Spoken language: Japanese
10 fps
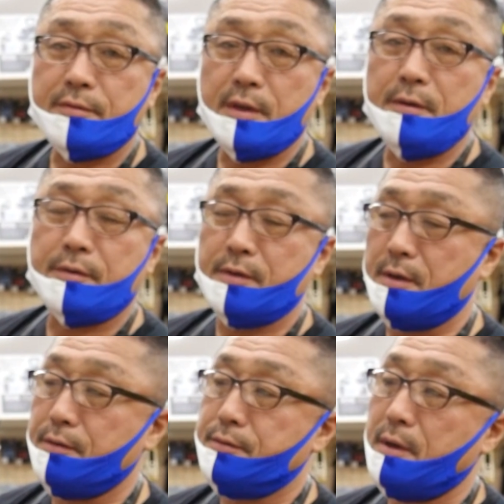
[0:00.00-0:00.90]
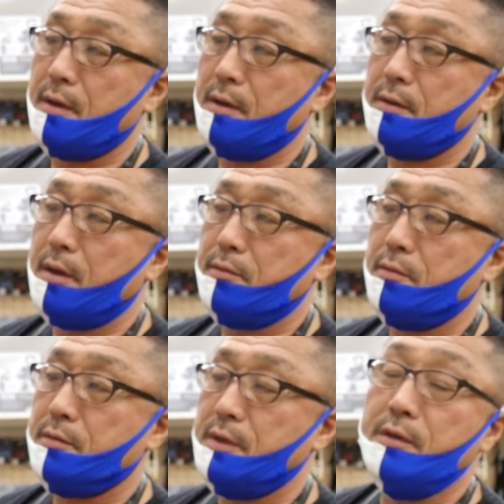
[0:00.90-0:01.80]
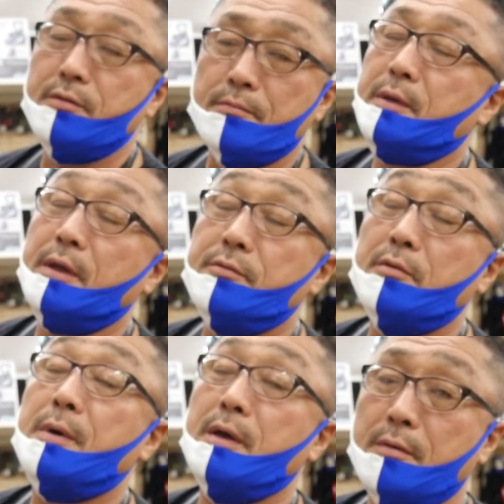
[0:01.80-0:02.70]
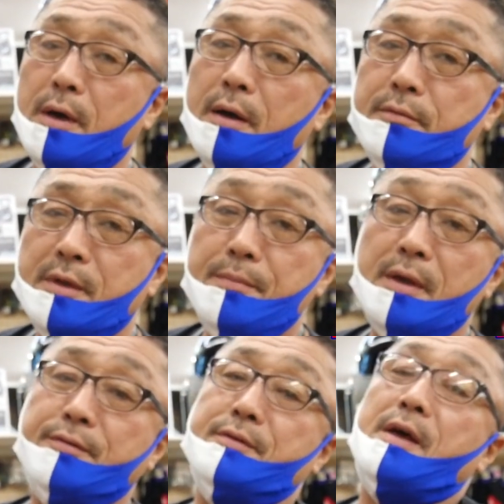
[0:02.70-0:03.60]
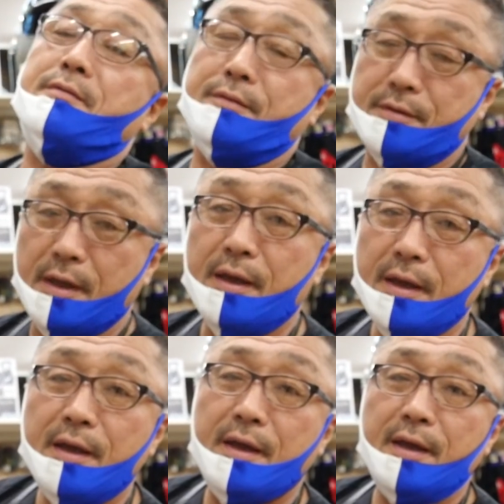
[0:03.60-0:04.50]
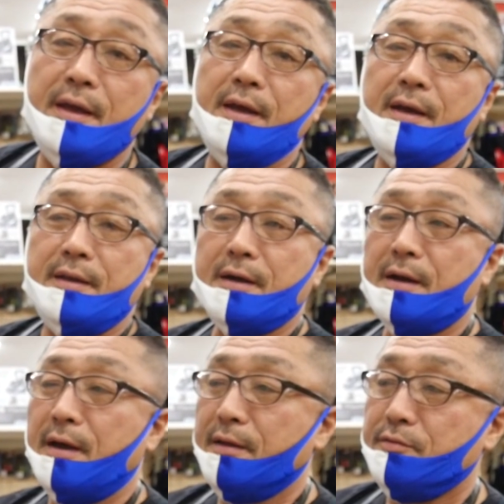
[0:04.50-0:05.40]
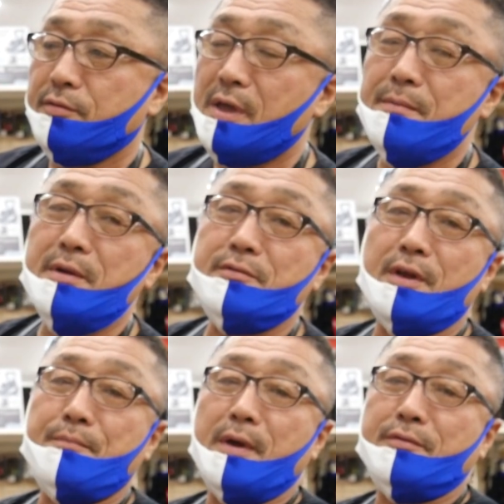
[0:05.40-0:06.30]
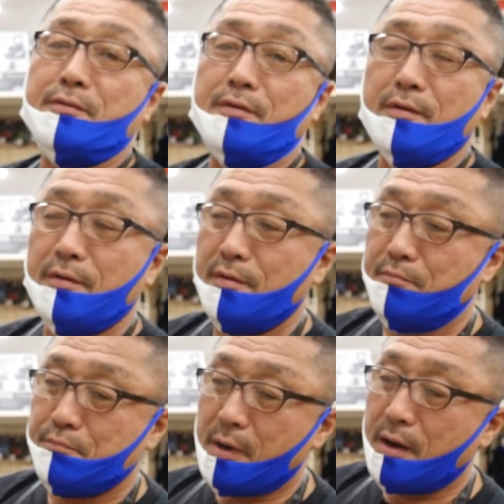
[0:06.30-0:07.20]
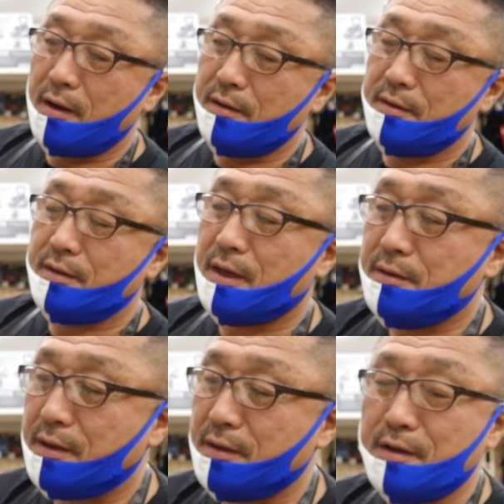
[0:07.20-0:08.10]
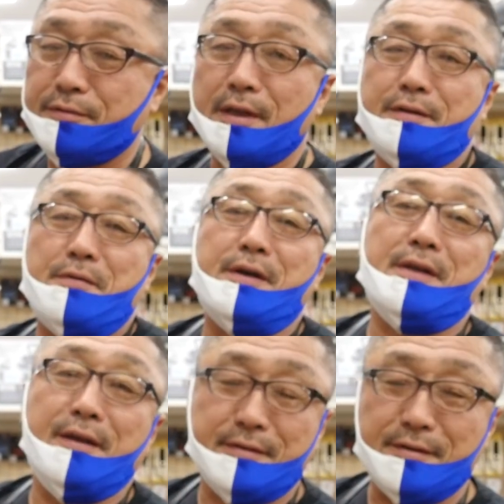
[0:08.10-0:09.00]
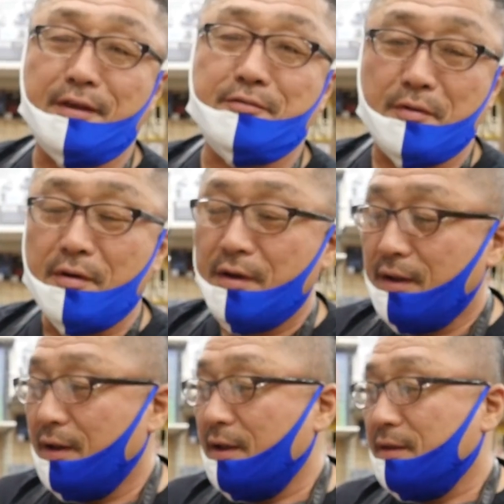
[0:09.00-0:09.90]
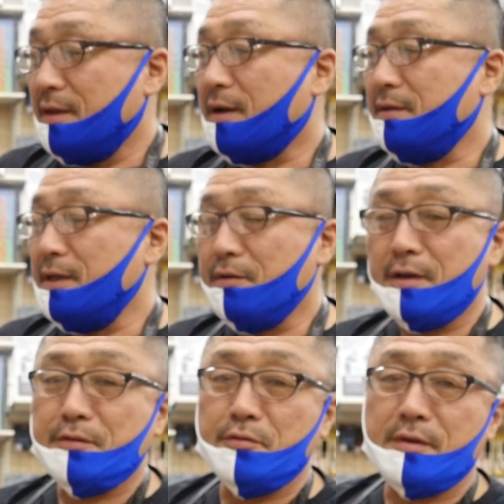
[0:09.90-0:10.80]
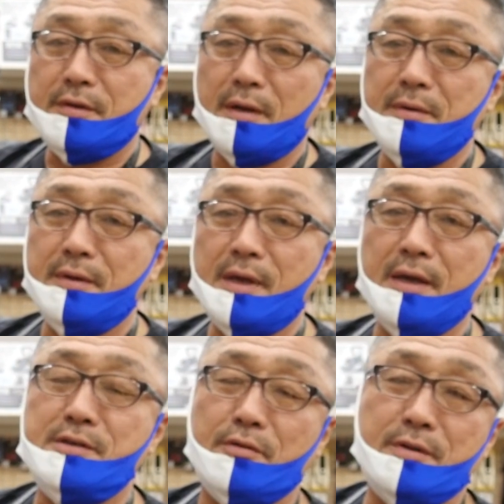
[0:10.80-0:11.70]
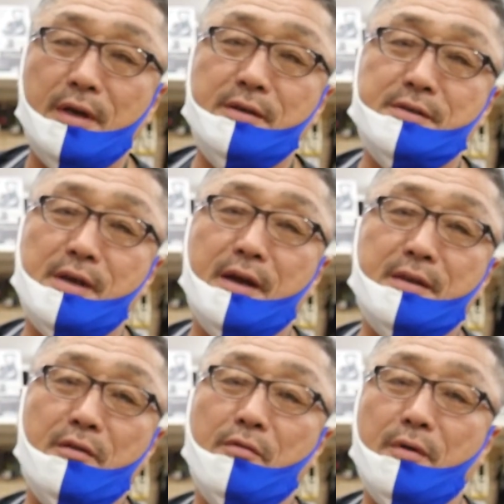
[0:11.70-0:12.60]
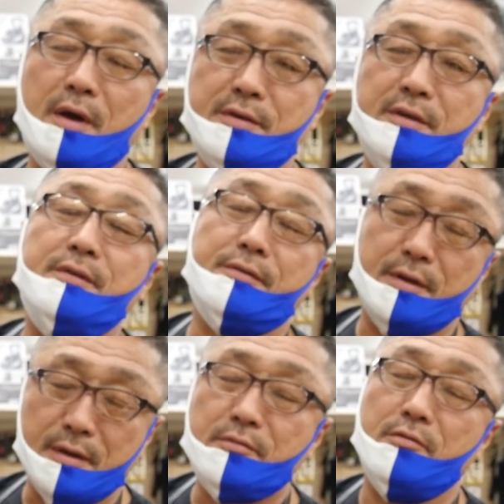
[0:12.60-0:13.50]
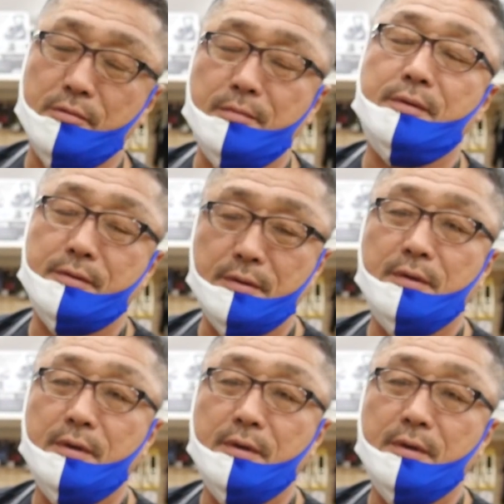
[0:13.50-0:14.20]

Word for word: ステンレスじゃなくてあの金属、まあ、鉄の場合は錆びやすくなるんですね、はい、はい、だからその錆びるってのはやっぱりそのまあだんだんだんだん腐っていくわけじゃないですか鉄も、はい、だからできるだけそういった錆びない状態にしてあげた方が親切かなと思います